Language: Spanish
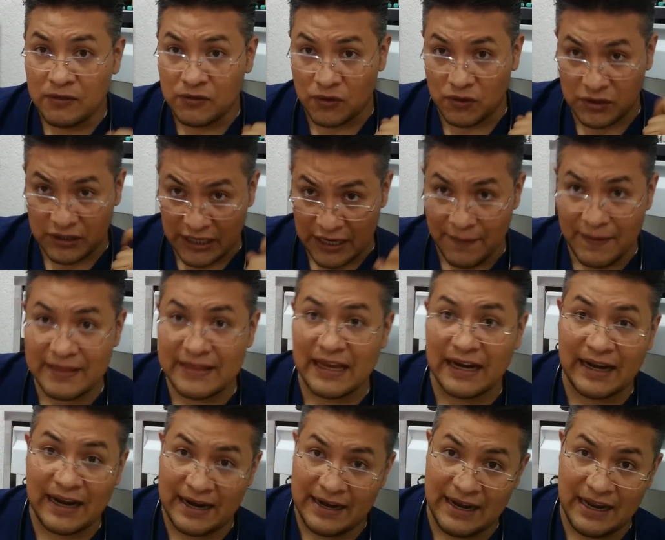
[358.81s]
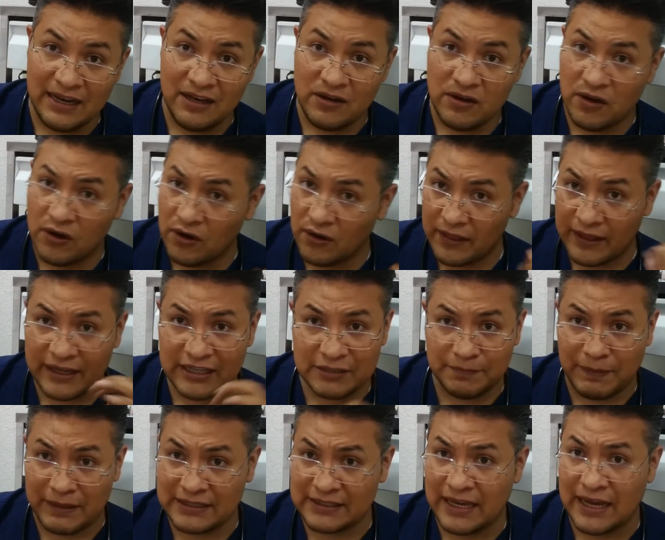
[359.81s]
Suscríbete al canal, no lo dejes
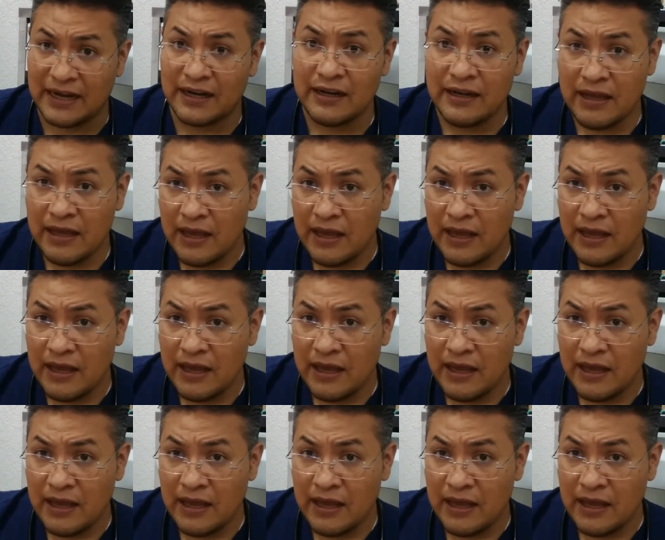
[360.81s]
pasar.